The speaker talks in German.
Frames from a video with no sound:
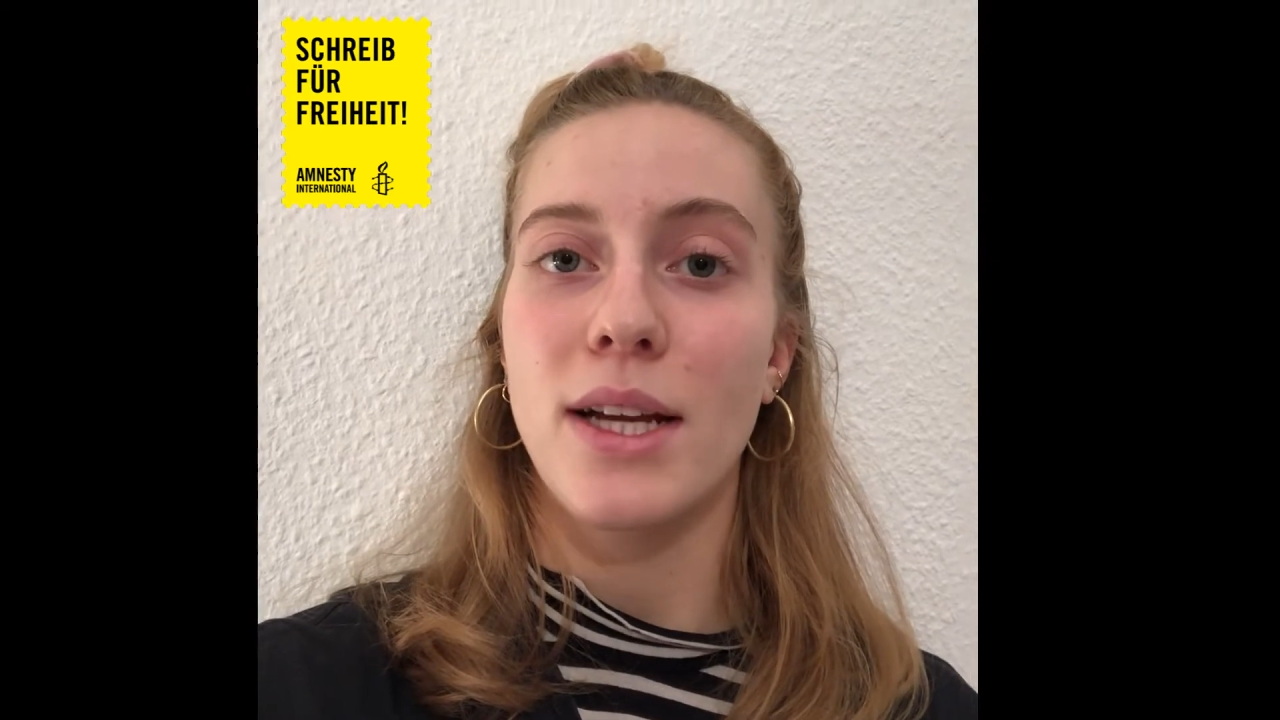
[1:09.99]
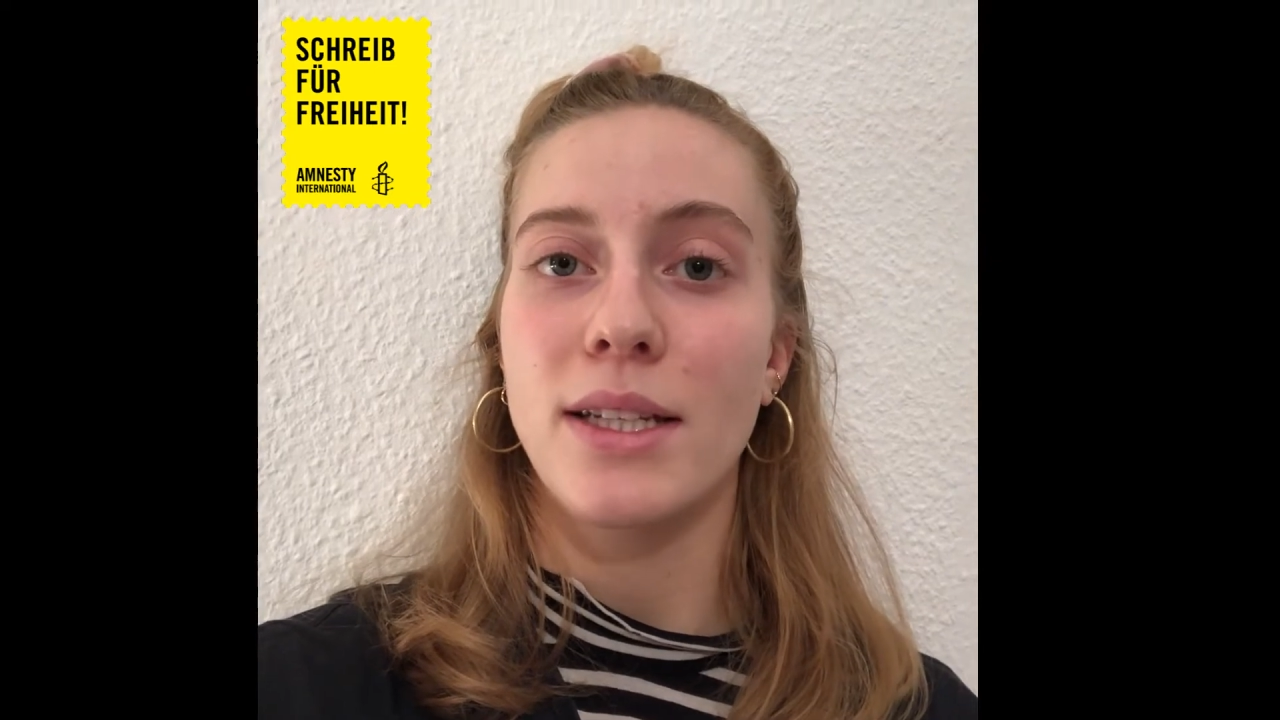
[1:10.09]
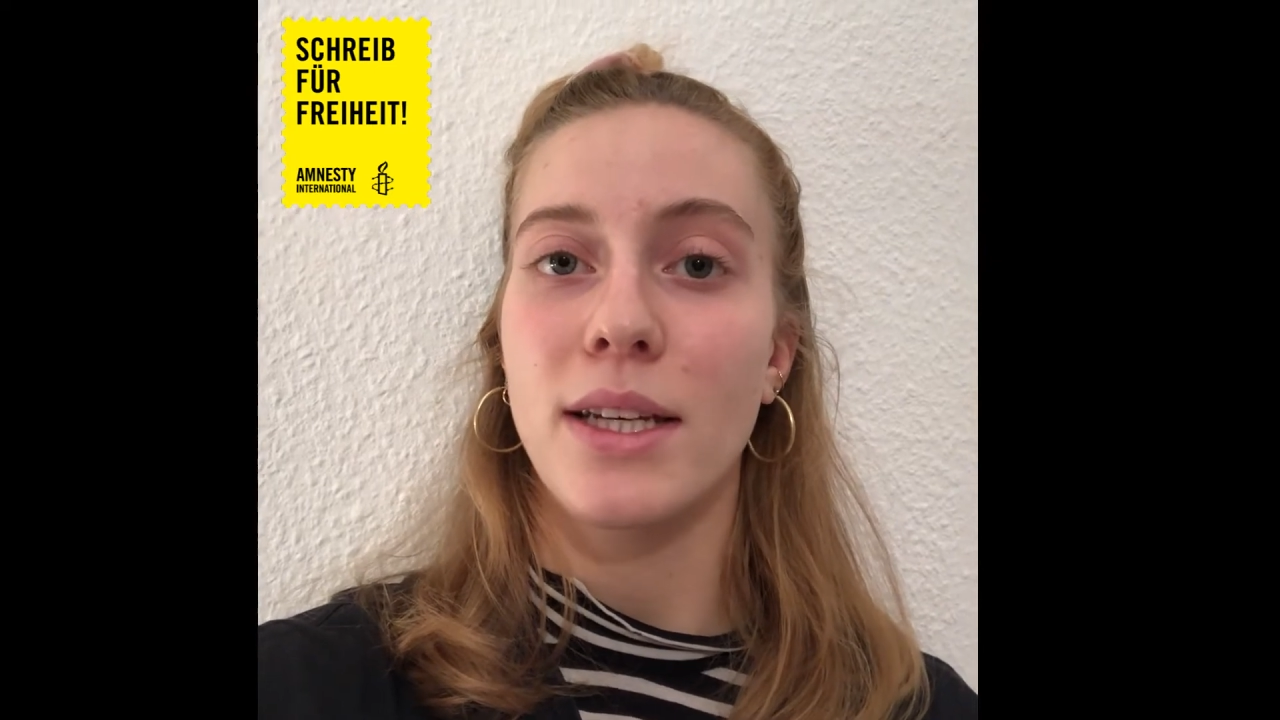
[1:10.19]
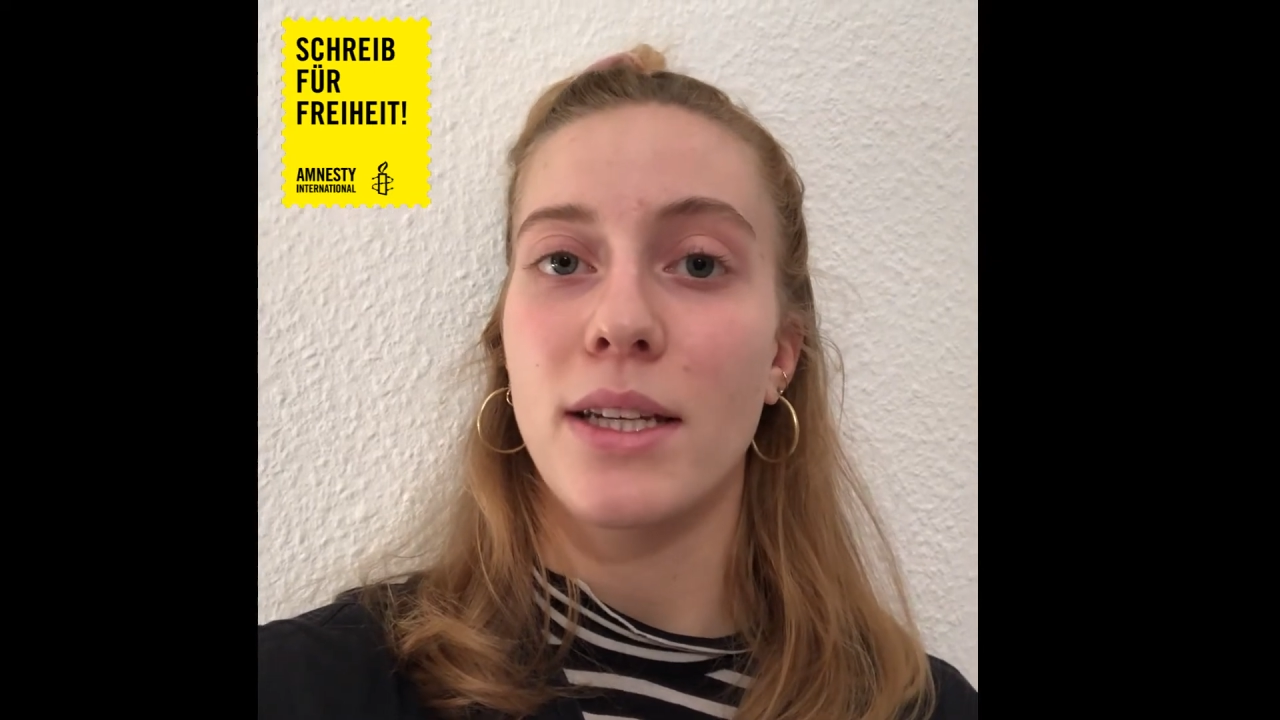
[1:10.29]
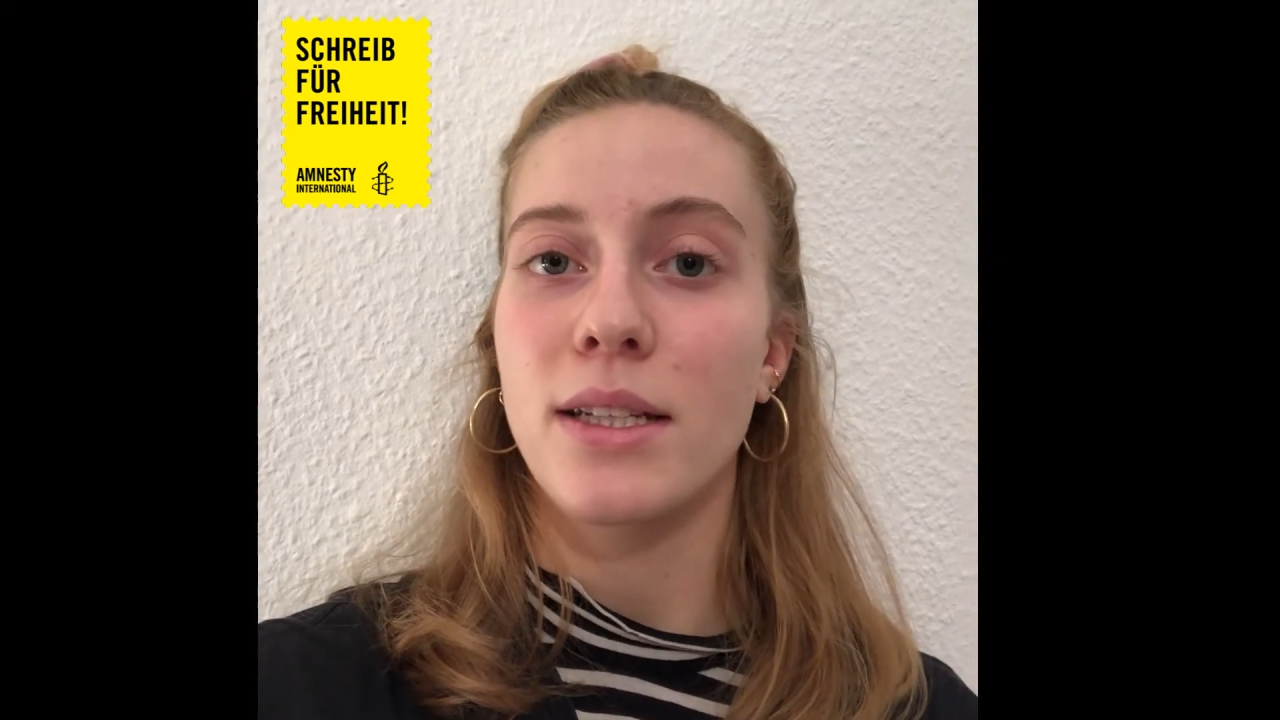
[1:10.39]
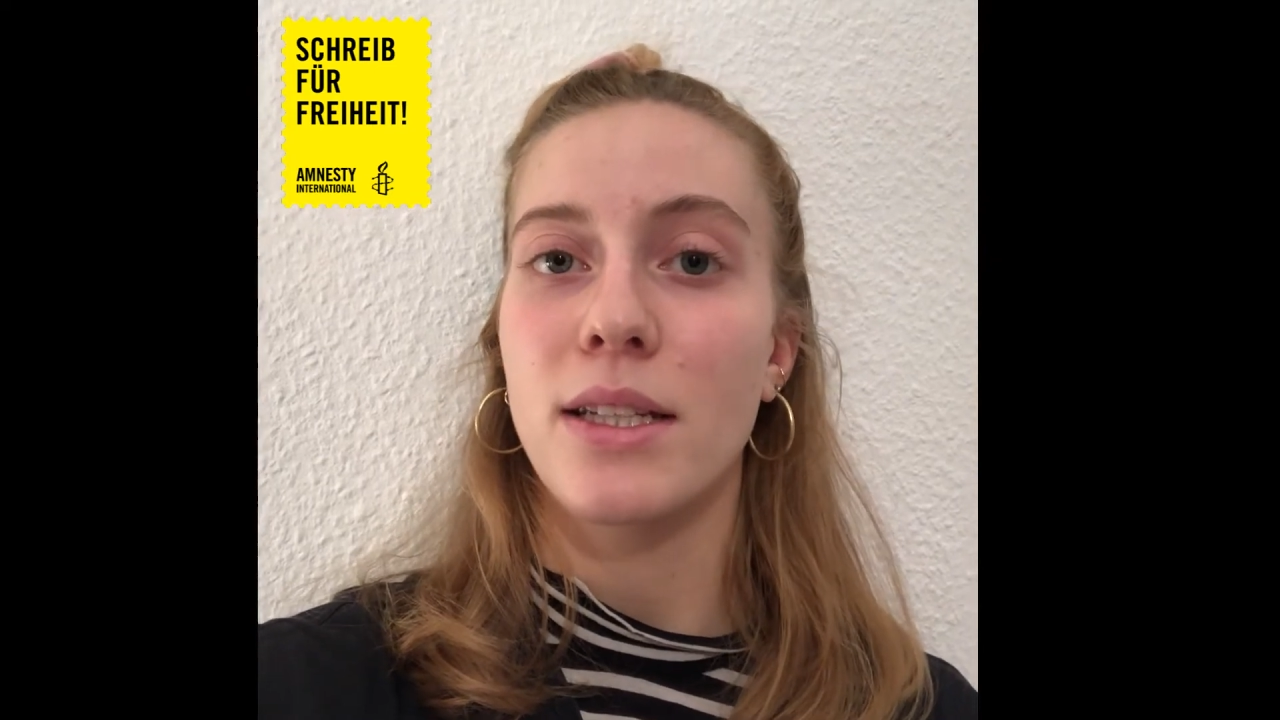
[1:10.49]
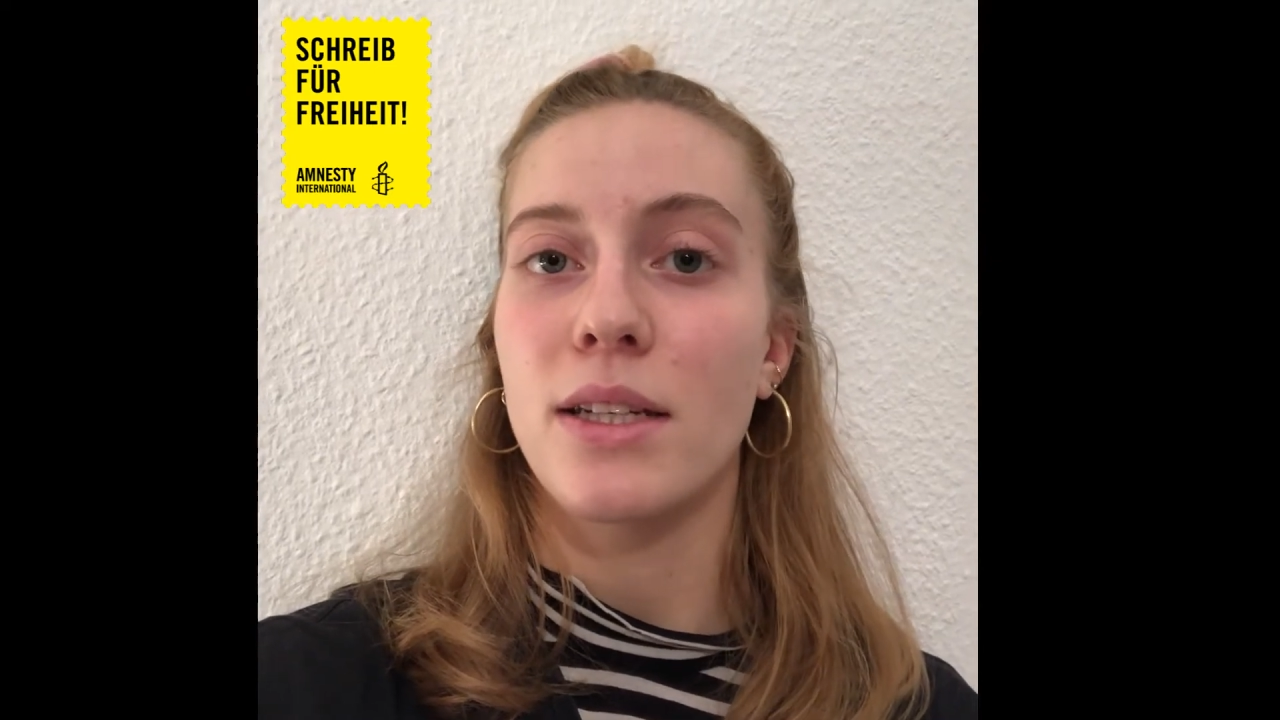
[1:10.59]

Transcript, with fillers: hat gegen die